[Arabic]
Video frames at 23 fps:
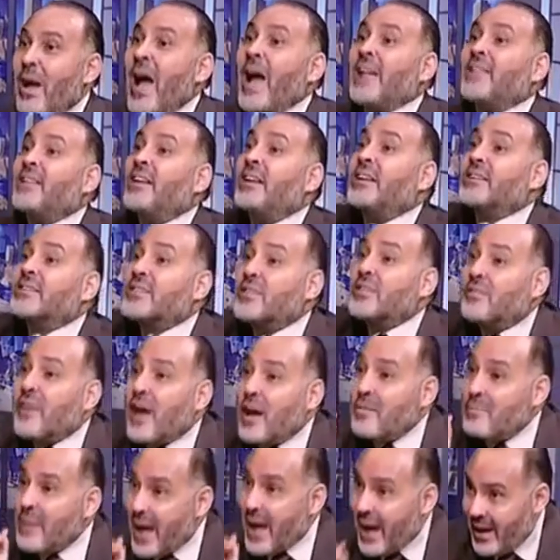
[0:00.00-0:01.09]
بعد
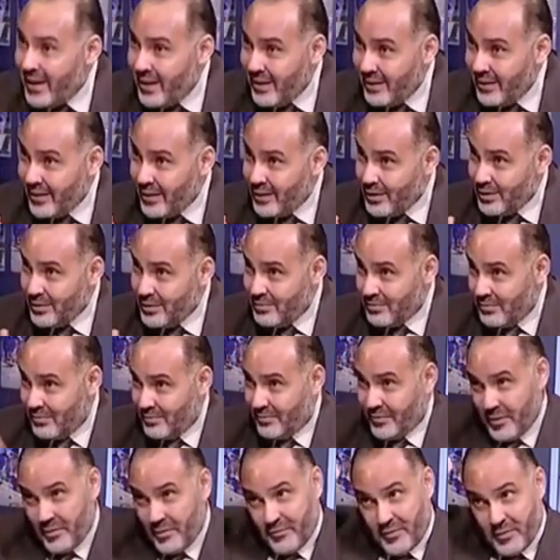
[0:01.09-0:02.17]
الاصطفاء بقى
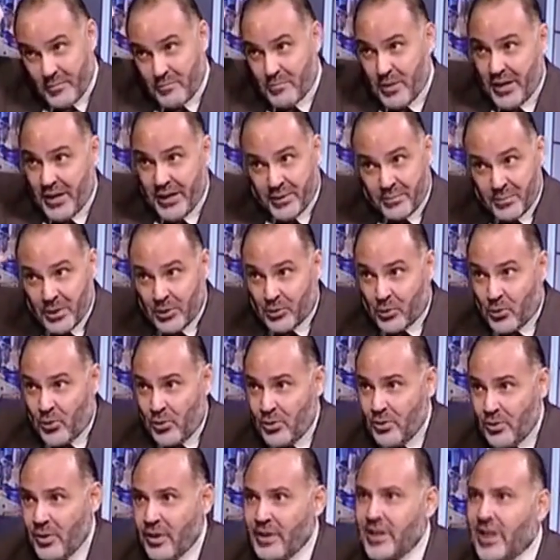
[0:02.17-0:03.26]

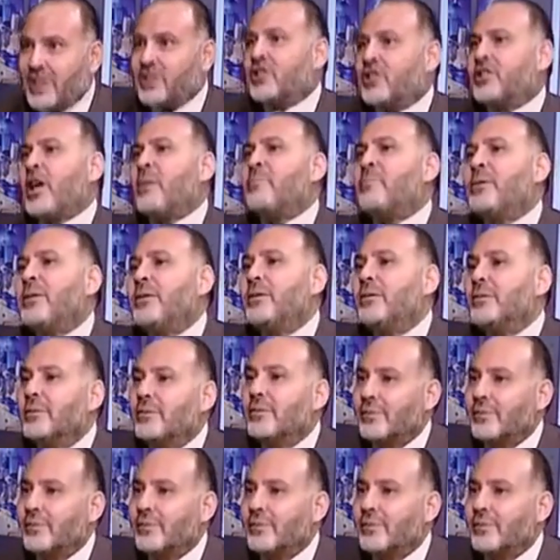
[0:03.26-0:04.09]
بحكمته يجتبي